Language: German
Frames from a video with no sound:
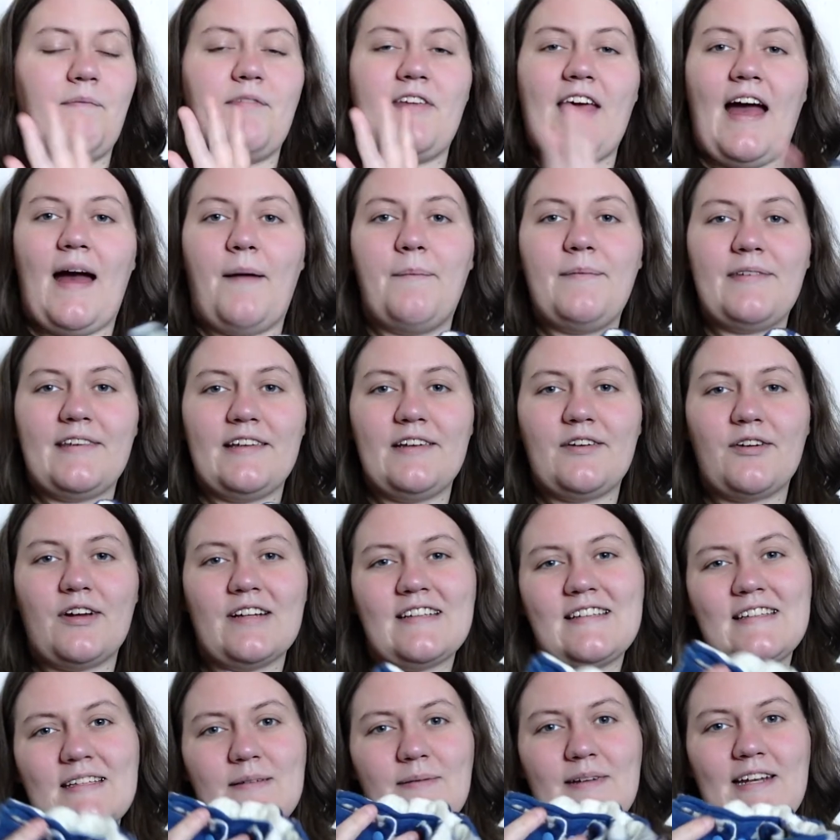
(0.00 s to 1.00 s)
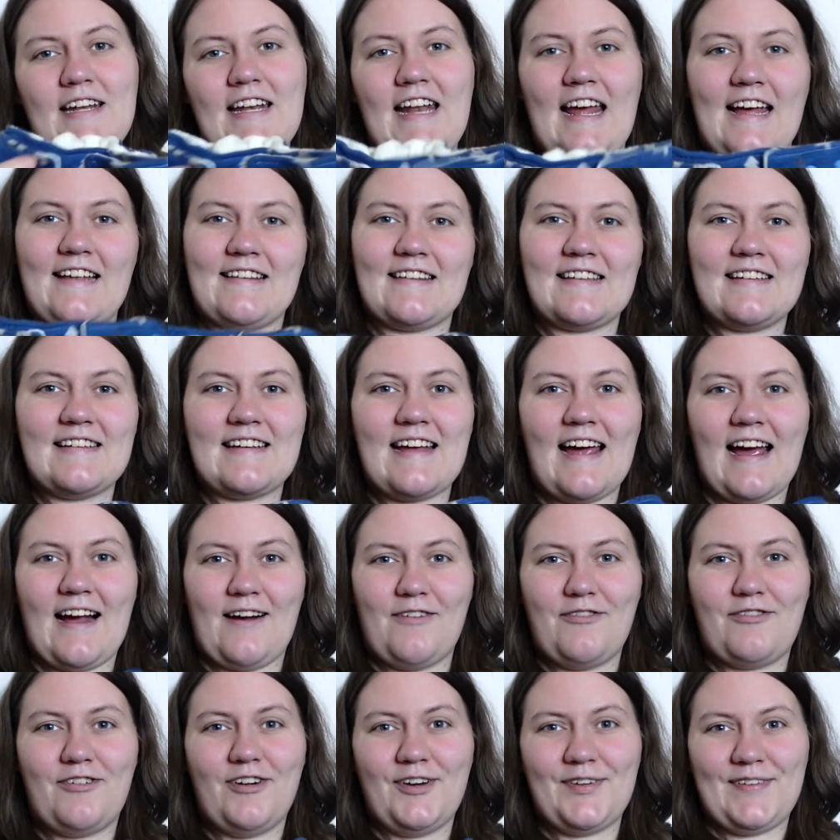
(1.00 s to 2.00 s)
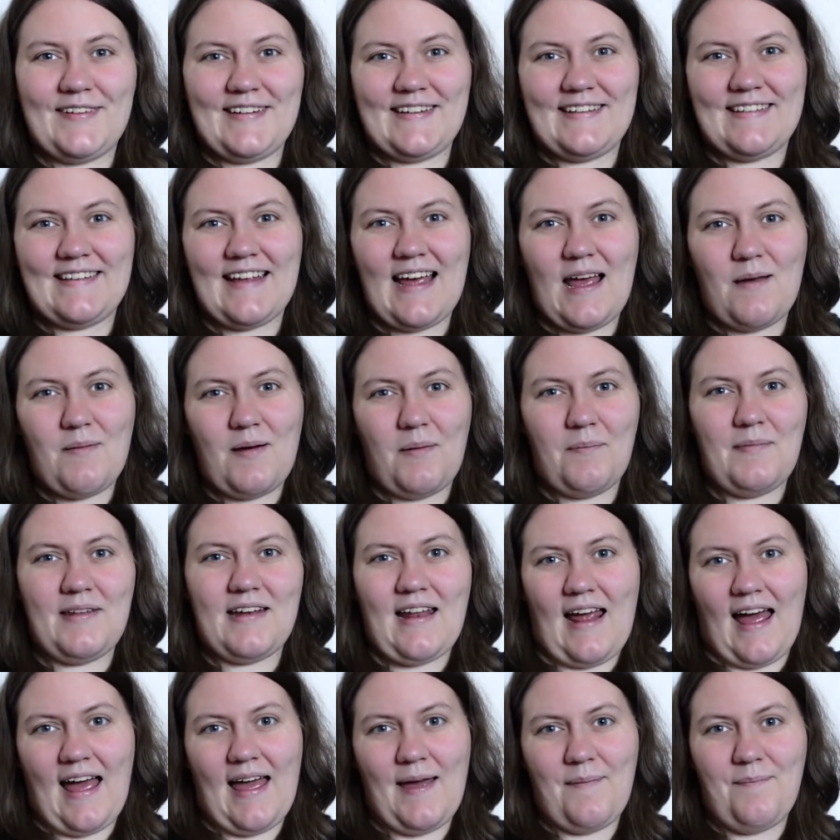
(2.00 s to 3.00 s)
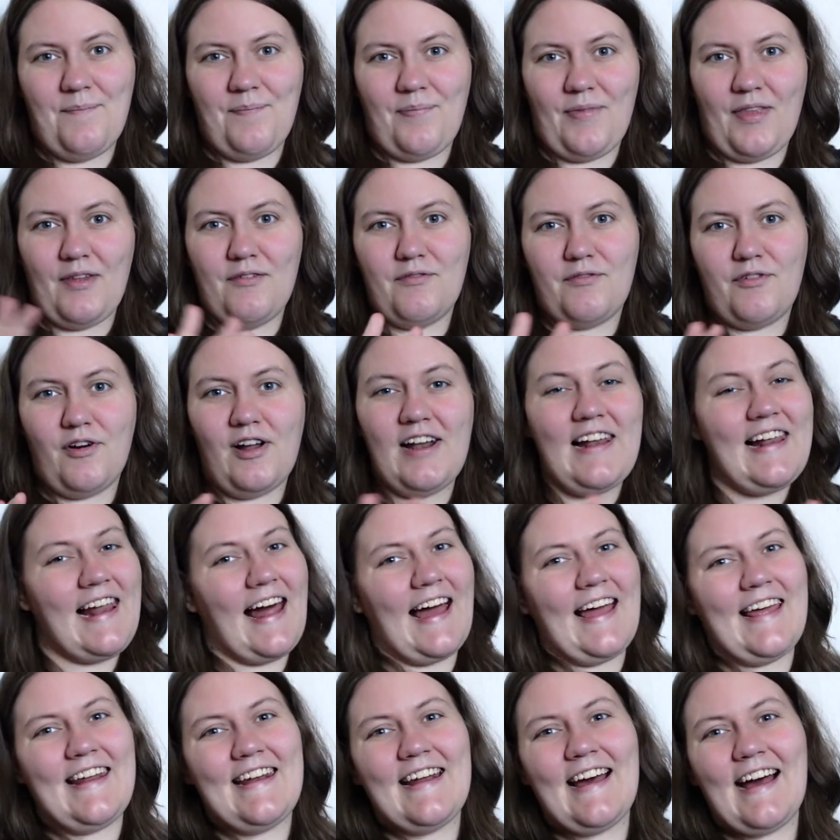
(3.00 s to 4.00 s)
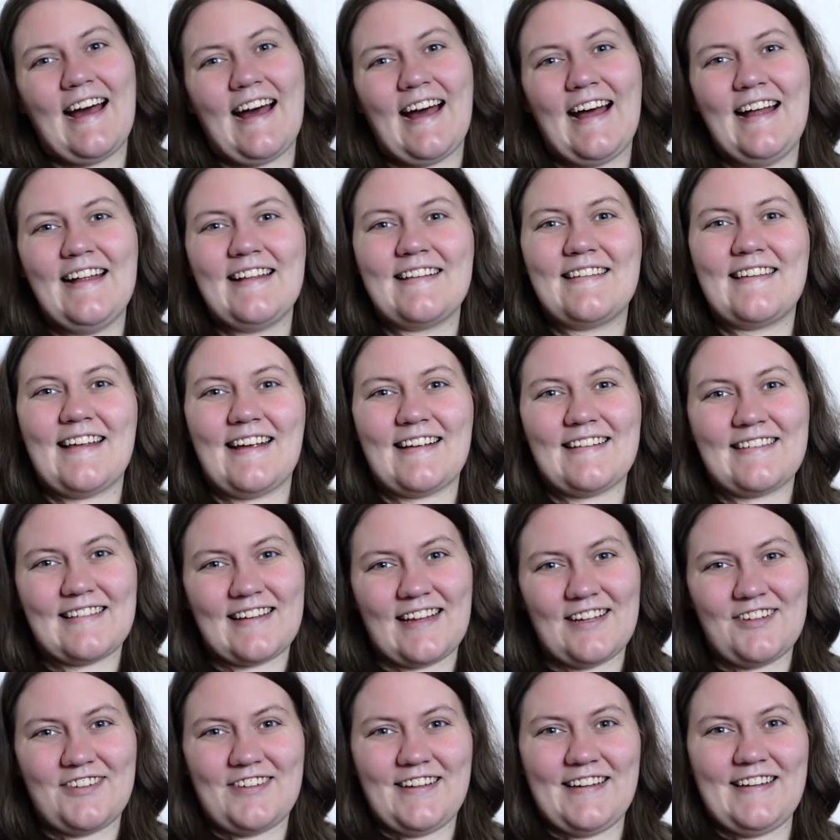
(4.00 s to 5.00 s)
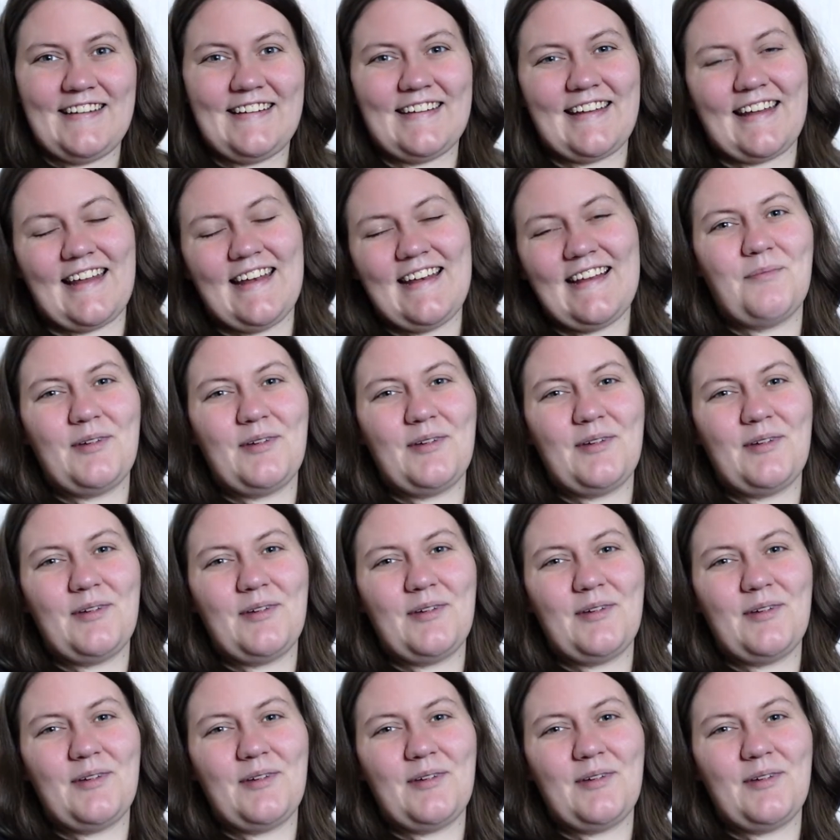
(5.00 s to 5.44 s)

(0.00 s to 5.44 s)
wir haben sie trotzdem in den ersten Tagen vorsichtshalber mit einem Wollliner als Extraschicht drin